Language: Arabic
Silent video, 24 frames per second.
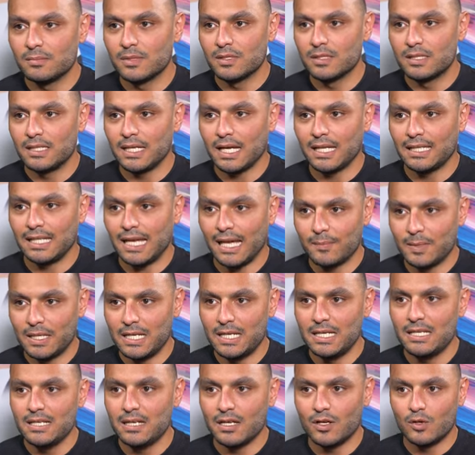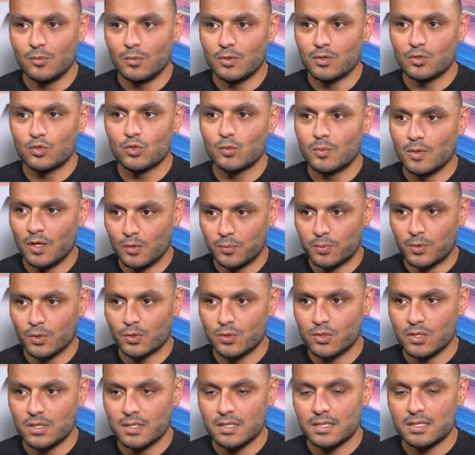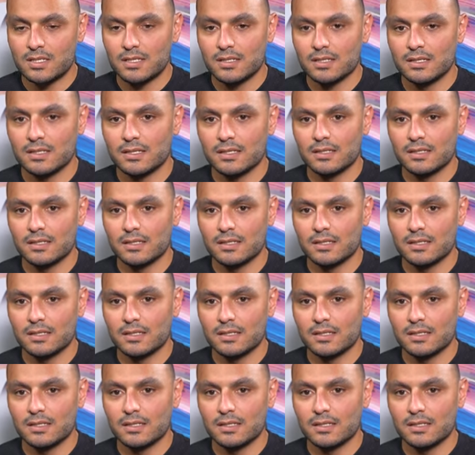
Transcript: يعني عمليه او منظومه او بروسيس